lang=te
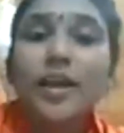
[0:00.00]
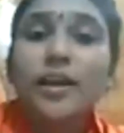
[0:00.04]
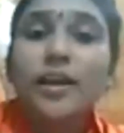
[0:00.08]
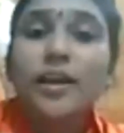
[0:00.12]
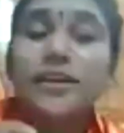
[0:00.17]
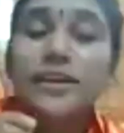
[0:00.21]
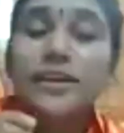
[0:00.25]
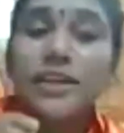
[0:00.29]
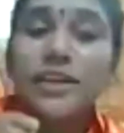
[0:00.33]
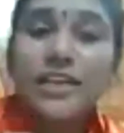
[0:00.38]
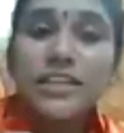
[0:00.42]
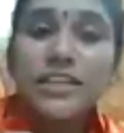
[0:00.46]

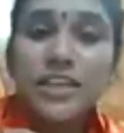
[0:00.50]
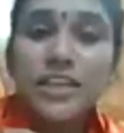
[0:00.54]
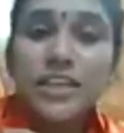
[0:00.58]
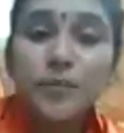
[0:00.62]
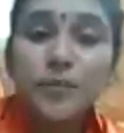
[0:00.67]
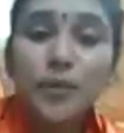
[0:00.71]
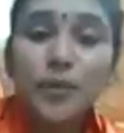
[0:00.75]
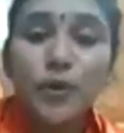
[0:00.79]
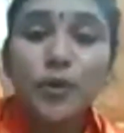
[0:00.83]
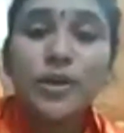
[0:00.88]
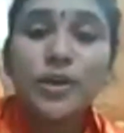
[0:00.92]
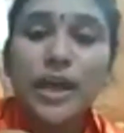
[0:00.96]
నియతం
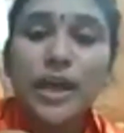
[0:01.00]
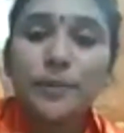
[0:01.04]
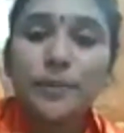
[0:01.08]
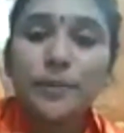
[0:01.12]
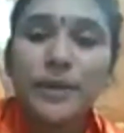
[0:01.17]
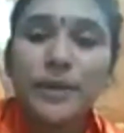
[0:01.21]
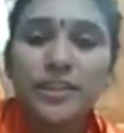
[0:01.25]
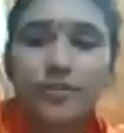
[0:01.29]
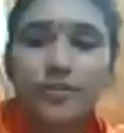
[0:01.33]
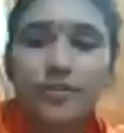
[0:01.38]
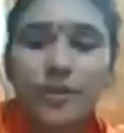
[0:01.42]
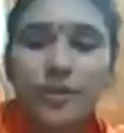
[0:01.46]
కురు
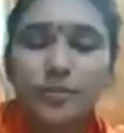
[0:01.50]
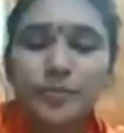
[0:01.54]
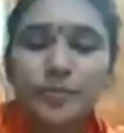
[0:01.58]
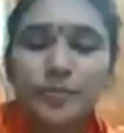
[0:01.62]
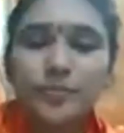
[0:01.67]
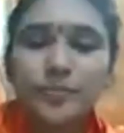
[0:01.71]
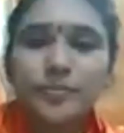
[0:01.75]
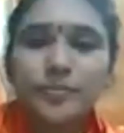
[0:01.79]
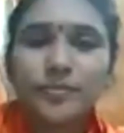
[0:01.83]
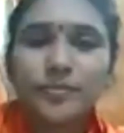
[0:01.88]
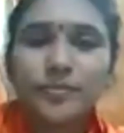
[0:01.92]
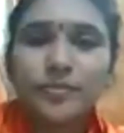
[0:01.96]
కర్మత్వం
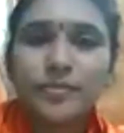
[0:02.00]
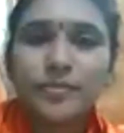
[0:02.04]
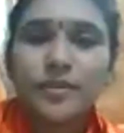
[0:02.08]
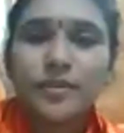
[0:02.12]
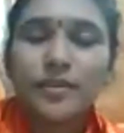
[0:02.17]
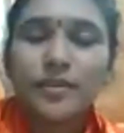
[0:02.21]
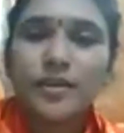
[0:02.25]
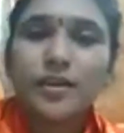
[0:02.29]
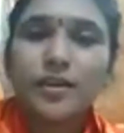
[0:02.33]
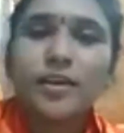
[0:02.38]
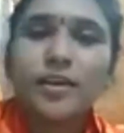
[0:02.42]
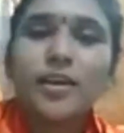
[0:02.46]
సో
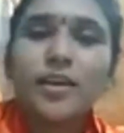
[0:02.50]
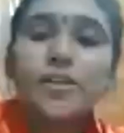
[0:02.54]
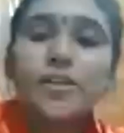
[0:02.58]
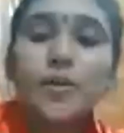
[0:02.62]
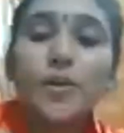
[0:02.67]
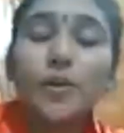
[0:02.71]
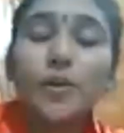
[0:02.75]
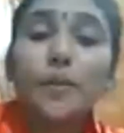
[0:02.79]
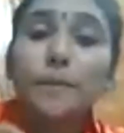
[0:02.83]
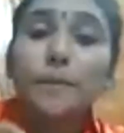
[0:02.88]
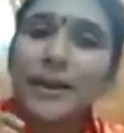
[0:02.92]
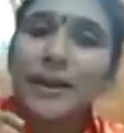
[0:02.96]
పని
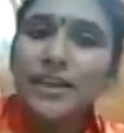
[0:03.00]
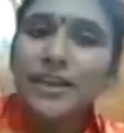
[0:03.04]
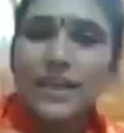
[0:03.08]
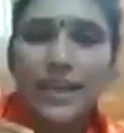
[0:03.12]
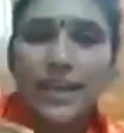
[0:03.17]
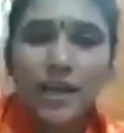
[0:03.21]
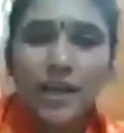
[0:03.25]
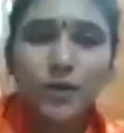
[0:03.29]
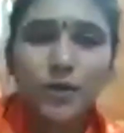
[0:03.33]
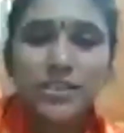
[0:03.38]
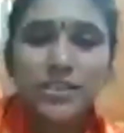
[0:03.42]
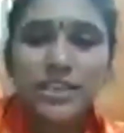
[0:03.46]
ఎలాగూ
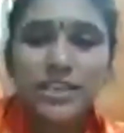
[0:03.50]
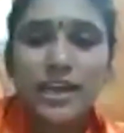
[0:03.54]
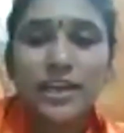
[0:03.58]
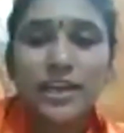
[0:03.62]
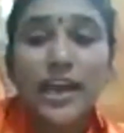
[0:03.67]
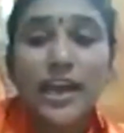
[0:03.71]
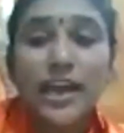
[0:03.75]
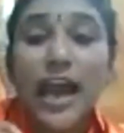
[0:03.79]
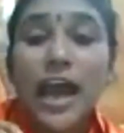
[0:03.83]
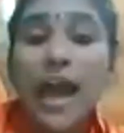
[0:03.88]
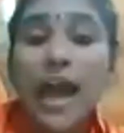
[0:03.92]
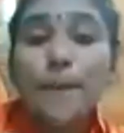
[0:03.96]
చేయాలి ఆ
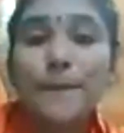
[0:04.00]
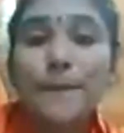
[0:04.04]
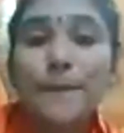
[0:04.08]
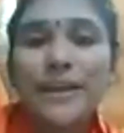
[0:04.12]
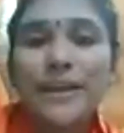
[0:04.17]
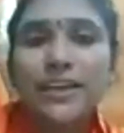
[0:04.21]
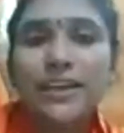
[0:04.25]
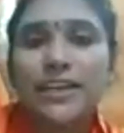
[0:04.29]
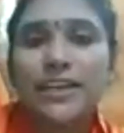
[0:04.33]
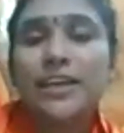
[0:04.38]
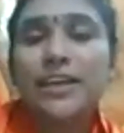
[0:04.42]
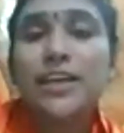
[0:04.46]
పనిని
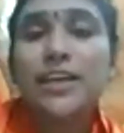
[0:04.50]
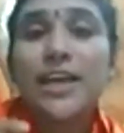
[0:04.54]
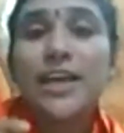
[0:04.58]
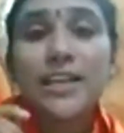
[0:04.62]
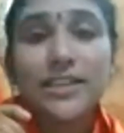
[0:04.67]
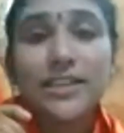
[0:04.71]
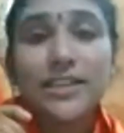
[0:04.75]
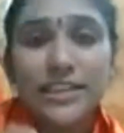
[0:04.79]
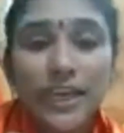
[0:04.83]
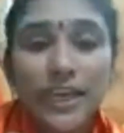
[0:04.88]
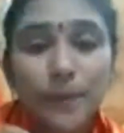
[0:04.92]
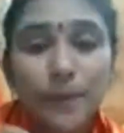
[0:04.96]

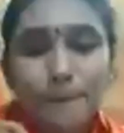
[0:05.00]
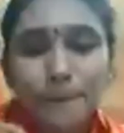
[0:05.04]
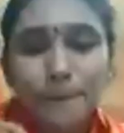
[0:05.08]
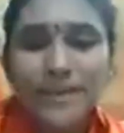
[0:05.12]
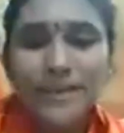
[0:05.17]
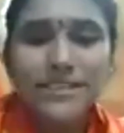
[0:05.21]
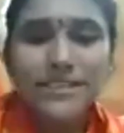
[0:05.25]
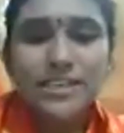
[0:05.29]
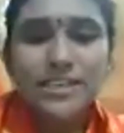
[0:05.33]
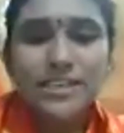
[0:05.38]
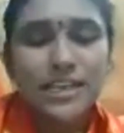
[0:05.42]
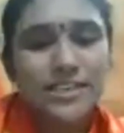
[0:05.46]
ది
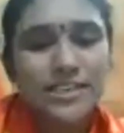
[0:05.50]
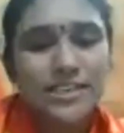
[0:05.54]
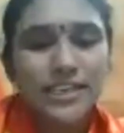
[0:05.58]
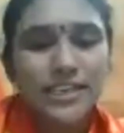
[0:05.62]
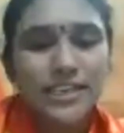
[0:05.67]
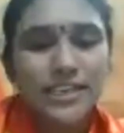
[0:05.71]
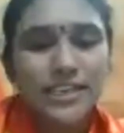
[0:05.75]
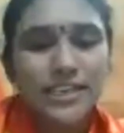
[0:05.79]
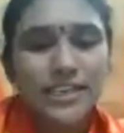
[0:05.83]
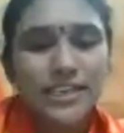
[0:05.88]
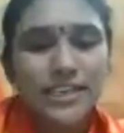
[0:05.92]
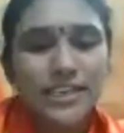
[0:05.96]
బెస్ట్ గా
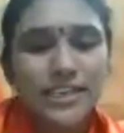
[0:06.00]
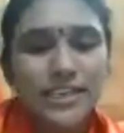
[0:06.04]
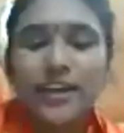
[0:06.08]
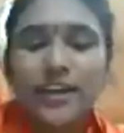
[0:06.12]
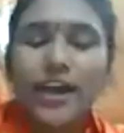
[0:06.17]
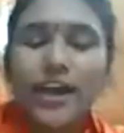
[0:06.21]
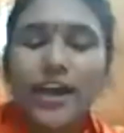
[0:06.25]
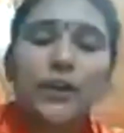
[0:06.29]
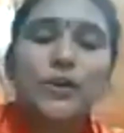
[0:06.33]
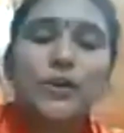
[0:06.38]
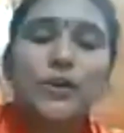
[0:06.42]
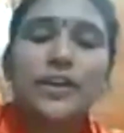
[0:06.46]
చెయ్యండి
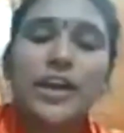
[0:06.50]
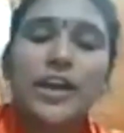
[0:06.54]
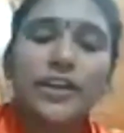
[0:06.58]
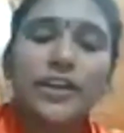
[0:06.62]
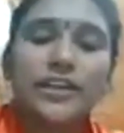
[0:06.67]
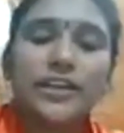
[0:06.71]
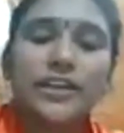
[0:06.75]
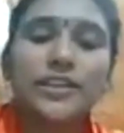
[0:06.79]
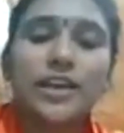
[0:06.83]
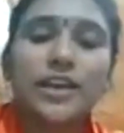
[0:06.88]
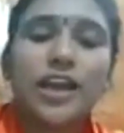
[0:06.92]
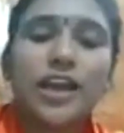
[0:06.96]
అంటున్నాడు
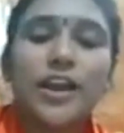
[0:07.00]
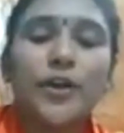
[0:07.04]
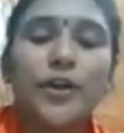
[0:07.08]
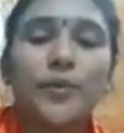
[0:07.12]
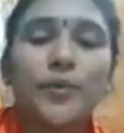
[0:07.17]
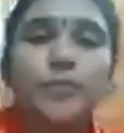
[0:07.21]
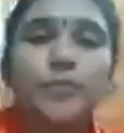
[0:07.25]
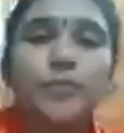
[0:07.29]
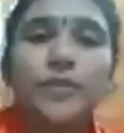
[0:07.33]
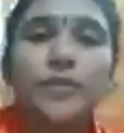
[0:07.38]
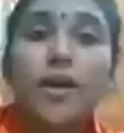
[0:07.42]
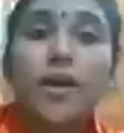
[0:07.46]
గీతాకారుడు
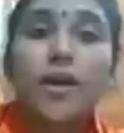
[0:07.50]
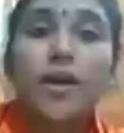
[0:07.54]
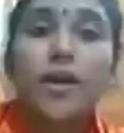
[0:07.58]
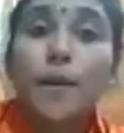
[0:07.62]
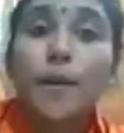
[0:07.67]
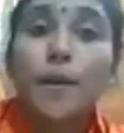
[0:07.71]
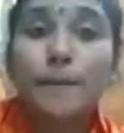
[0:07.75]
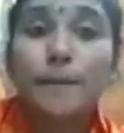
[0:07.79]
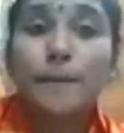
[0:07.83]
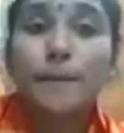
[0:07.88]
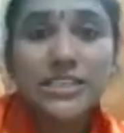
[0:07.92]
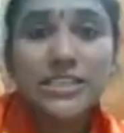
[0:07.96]

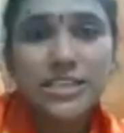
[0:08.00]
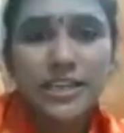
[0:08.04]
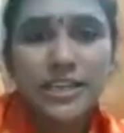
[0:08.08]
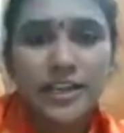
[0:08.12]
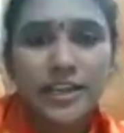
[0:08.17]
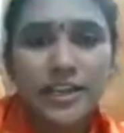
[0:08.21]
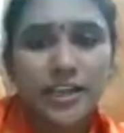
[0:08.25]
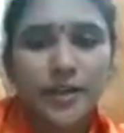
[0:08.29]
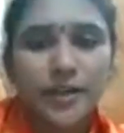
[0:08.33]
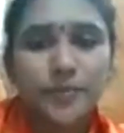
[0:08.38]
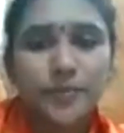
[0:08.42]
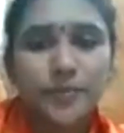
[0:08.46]
పని చేయండి
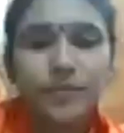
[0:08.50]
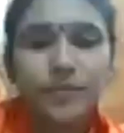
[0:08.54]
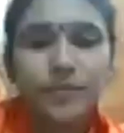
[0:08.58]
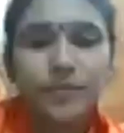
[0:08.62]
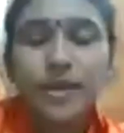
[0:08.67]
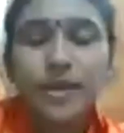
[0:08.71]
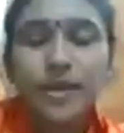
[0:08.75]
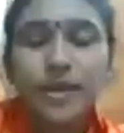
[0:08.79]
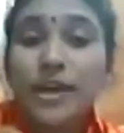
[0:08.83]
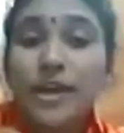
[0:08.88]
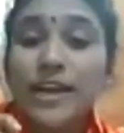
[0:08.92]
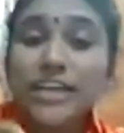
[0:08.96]

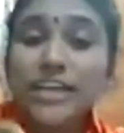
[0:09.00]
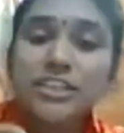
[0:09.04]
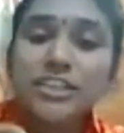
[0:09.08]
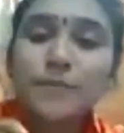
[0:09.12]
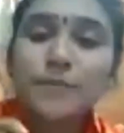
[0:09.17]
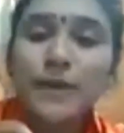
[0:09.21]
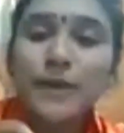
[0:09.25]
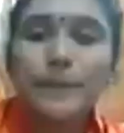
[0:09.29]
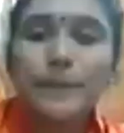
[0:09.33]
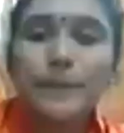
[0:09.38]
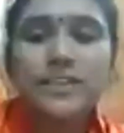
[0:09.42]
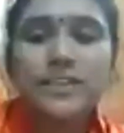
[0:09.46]
కష్టపడి
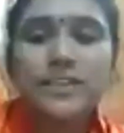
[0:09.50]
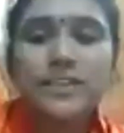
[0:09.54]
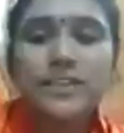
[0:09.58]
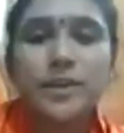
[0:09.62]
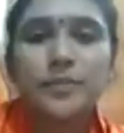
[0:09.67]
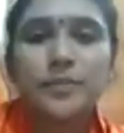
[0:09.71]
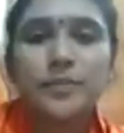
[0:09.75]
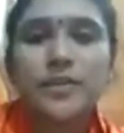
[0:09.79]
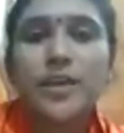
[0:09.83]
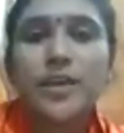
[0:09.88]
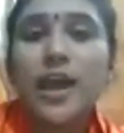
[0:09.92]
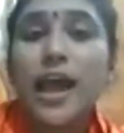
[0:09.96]
పని చేయి
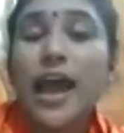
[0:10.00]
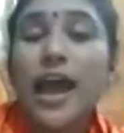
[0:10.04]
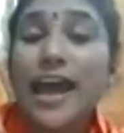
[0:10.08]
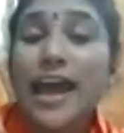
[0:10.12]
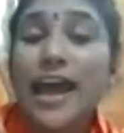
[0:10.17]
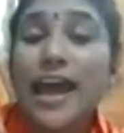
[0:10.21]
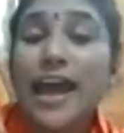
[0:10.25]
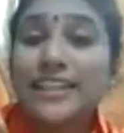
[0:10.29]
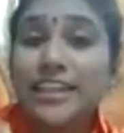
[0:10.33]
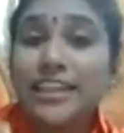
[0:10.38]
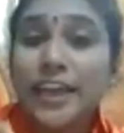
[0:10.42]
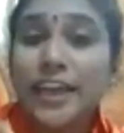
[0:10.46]

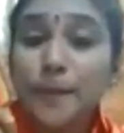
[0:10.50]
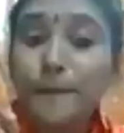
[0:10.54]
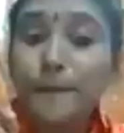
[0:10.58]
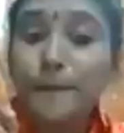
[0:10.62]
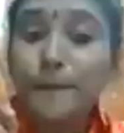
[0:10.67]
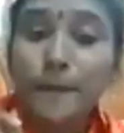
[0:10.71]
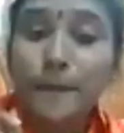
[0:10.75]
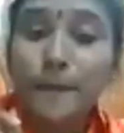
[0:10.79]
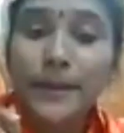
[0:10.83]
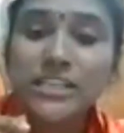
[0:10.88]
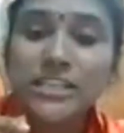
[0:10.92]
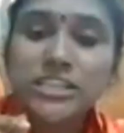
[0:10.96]
అదే
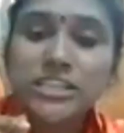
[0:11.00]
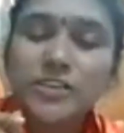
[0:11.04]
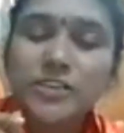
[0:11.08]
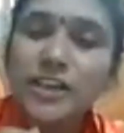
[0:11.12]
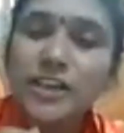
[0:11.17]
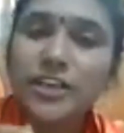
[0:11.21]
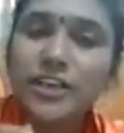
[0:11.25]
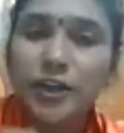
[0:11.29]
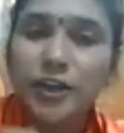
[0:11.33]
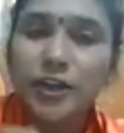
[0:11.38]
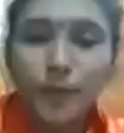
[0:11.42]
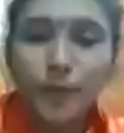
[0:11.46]
ప్రపంచం
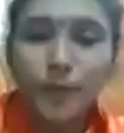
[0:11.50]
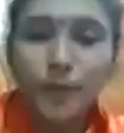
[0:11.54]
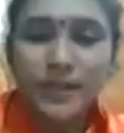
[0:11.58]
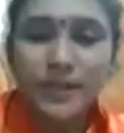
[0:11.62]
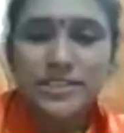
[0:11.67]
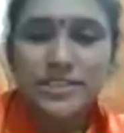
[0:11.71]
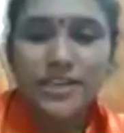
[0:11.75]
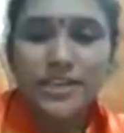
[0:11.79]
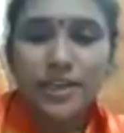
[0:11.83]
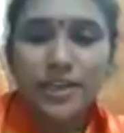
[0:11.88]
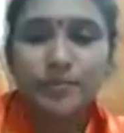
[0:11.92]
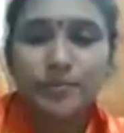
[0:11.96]
అన్నట్టు
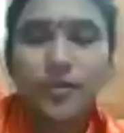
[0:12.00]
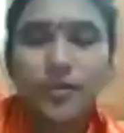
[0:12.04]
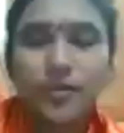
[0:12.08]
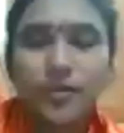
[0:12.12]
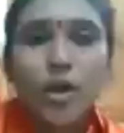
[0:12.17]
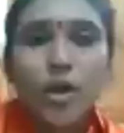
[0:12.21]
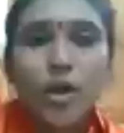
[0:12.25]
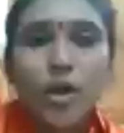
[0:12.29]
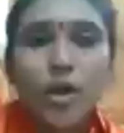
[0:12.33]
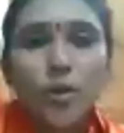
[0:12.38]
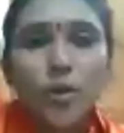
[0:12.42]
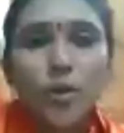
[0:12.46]
పనిచేయి
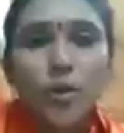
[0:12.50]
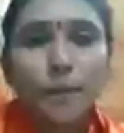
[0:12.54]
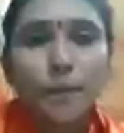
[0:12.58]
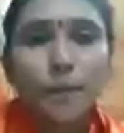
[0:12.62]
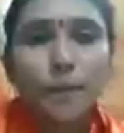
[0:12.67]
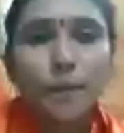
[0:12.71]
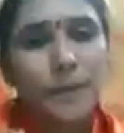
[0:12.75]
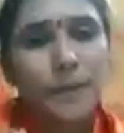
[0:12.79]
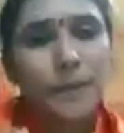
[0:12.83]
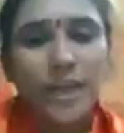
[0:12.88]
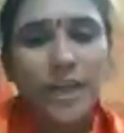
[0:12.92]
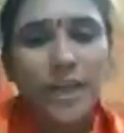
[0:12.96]
గొప్ప
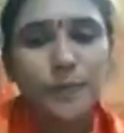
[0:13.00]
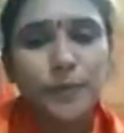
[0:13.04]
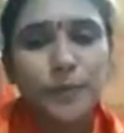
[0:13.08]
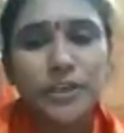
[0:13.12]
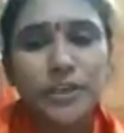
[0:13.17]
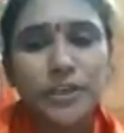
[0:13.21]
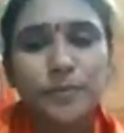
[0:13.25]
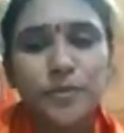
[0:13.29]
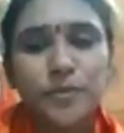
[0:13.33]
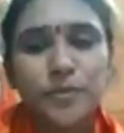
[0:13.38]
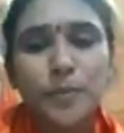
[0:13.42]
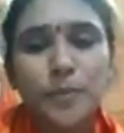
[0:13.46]

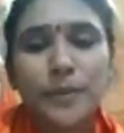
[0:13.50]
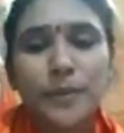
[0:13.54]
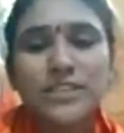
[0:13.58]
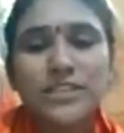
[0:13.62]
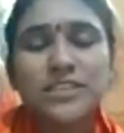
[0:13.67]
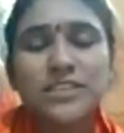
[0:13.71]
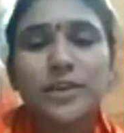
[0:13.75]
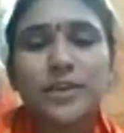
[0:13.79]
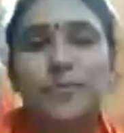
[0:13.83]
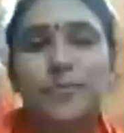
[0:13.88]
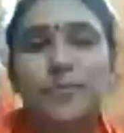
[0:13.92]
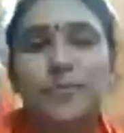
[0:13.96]
నైపుణ్యంతో పనిచేయి